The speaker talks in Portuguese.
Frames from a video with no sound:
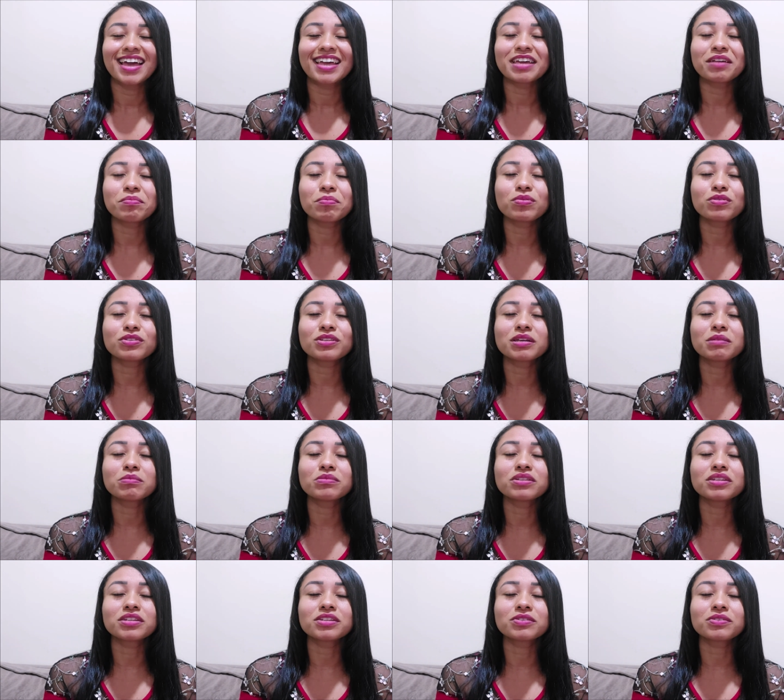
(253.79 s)
Que
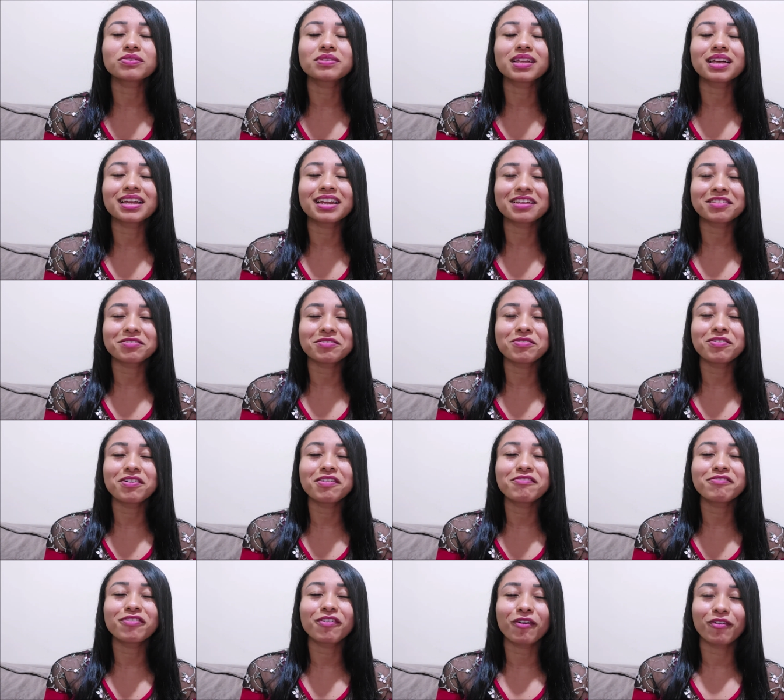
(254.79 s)
possamos escutar a
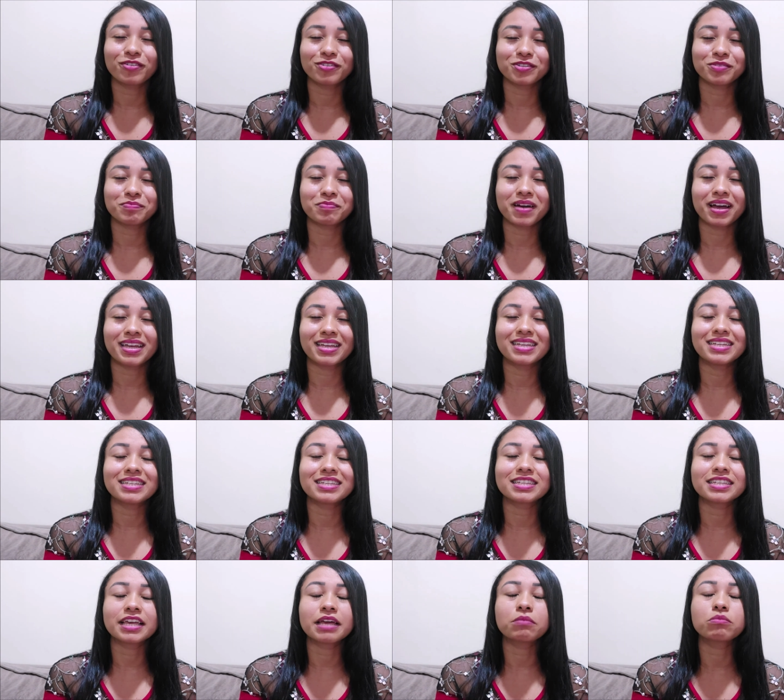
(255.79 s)
tua voz, Pai, e
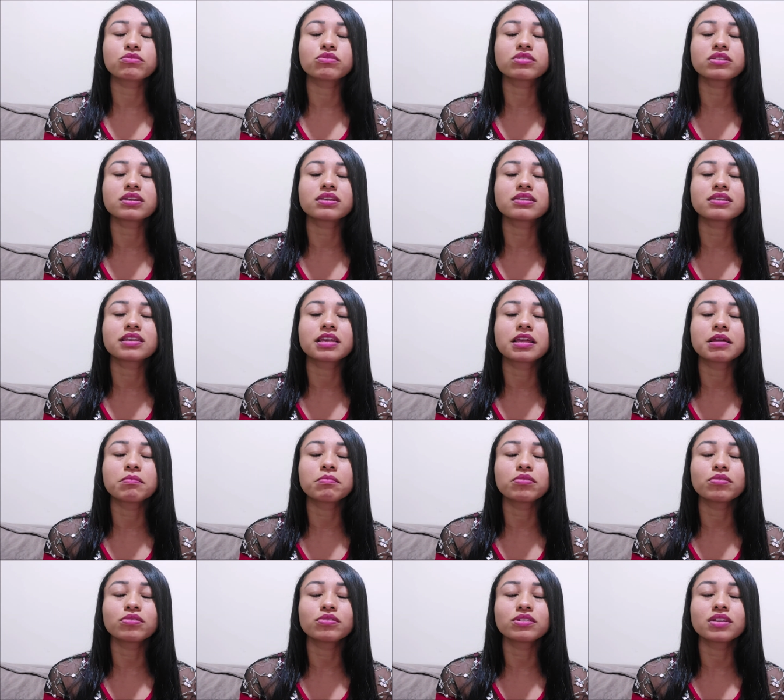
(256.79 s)
sermos
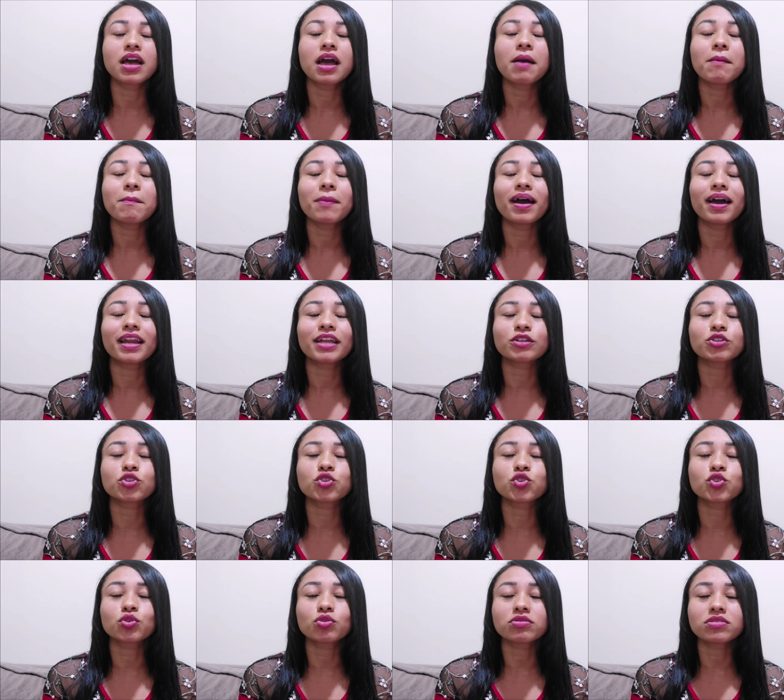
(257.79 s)
exemplos para a
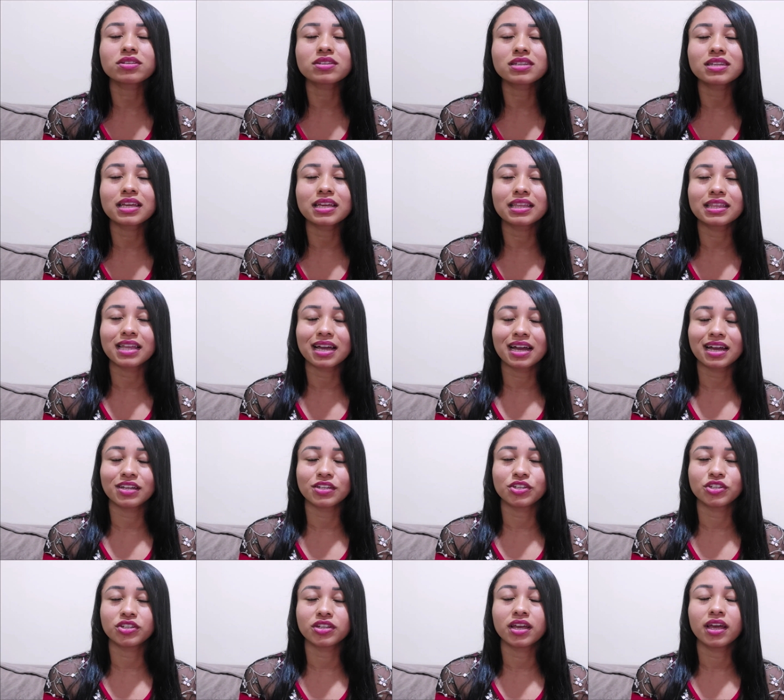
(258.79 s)

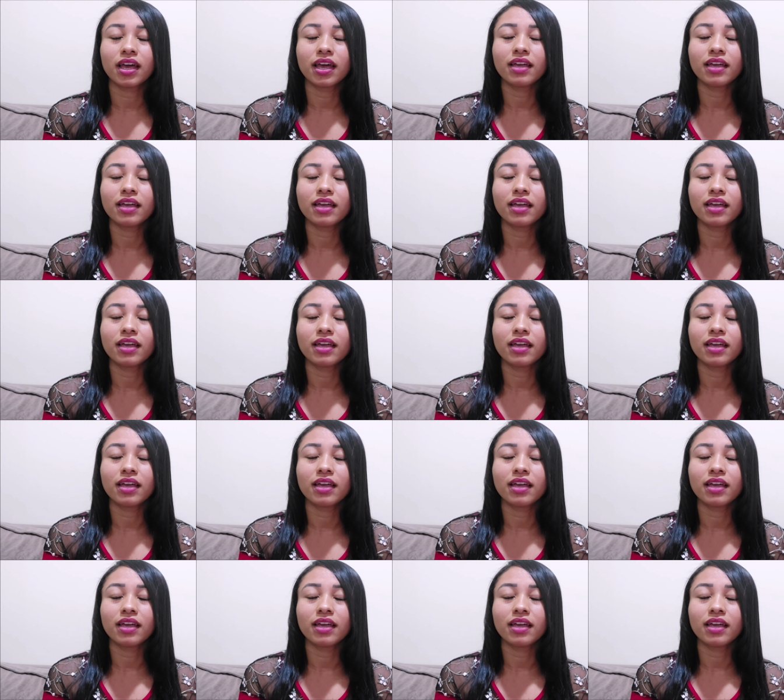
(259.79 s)
sociedade.